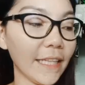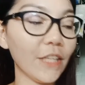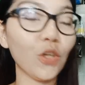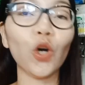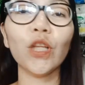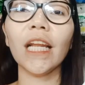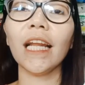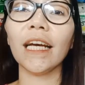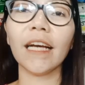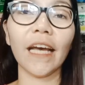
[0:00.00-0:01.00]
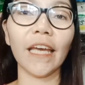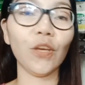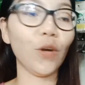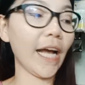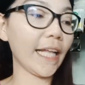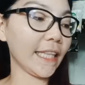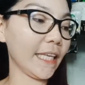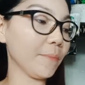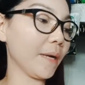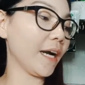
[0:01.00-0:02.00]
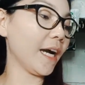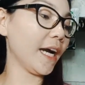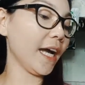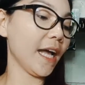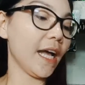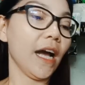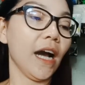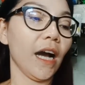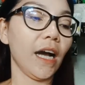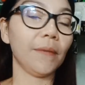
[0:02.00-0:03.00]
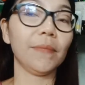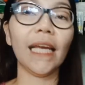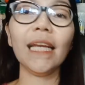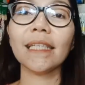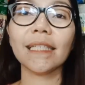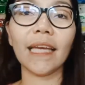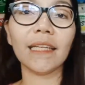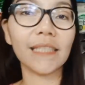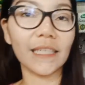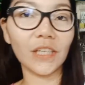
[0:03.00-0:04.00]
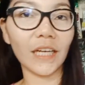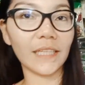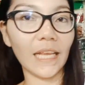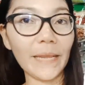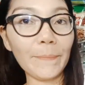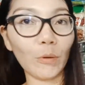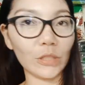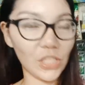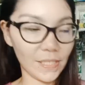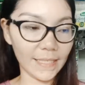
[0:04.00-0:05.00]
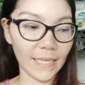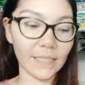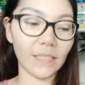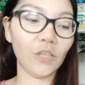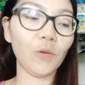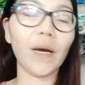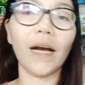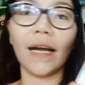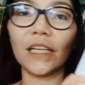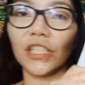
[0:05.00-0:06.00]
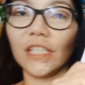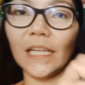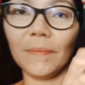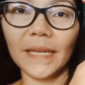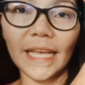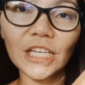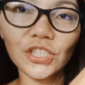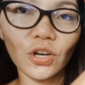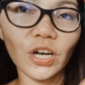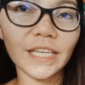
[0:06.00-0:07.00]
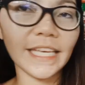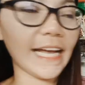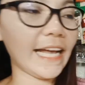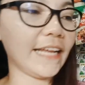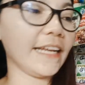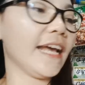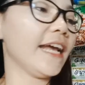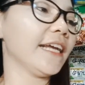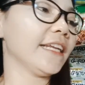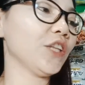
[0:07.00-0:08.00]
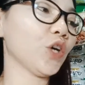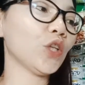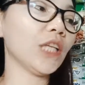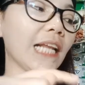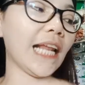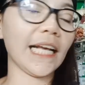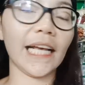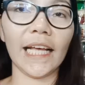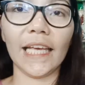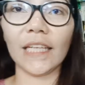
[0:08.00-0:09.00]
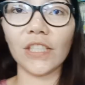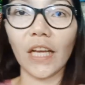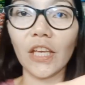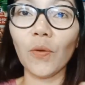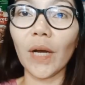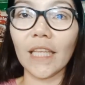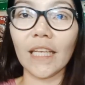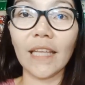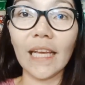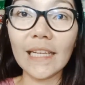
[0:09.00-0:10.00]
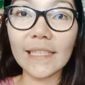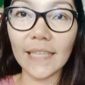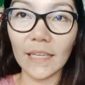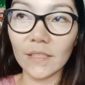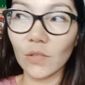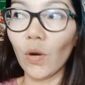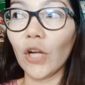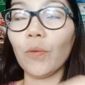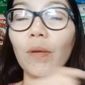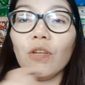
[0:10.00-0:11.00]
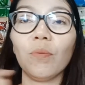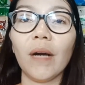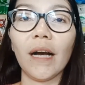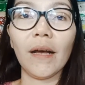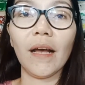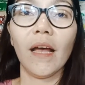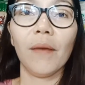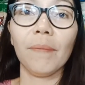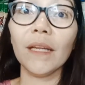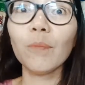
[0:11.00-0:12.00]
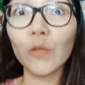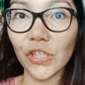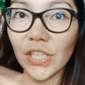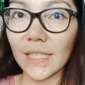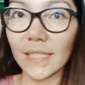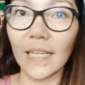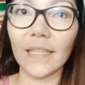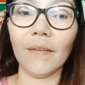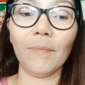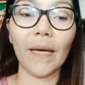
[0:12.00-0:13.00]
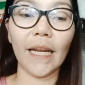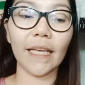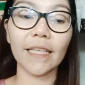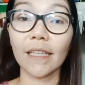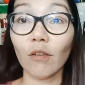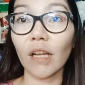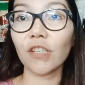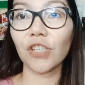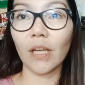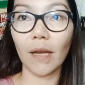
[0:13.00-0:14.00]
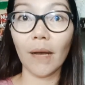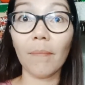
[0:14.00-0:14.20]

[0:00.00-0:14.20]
Dito ko nilalagay yung ating mga uh, daily sales at saka daily purchases. Yung mga cash denomination, yan. Dito ko nilalagay at saka yung ating daily sales kung ano man yung mga pina-purchase natin para easy ko lang siya